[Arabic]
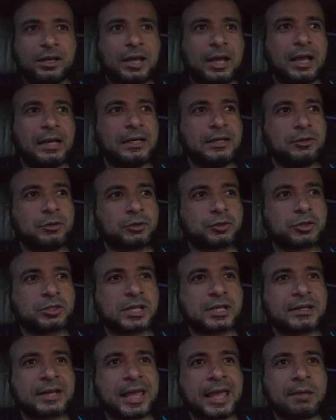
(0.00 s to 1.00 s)
قال لي
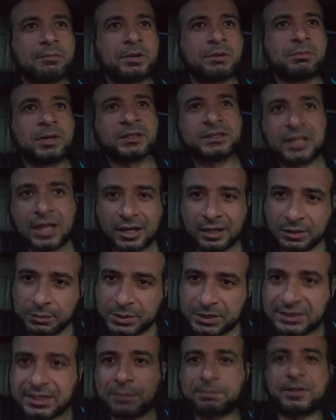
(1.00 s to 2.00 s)
وخصوصا ان هي من المنطقه اللي
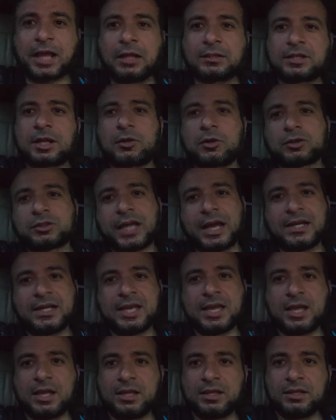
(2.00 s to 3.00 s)
بالظبط حضرتك قلت
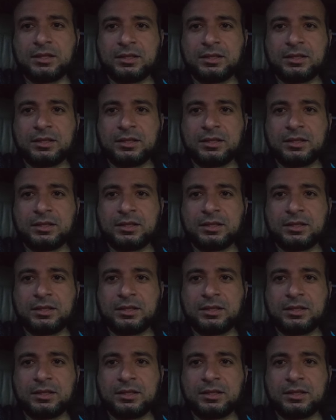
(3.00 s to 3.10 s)
عليها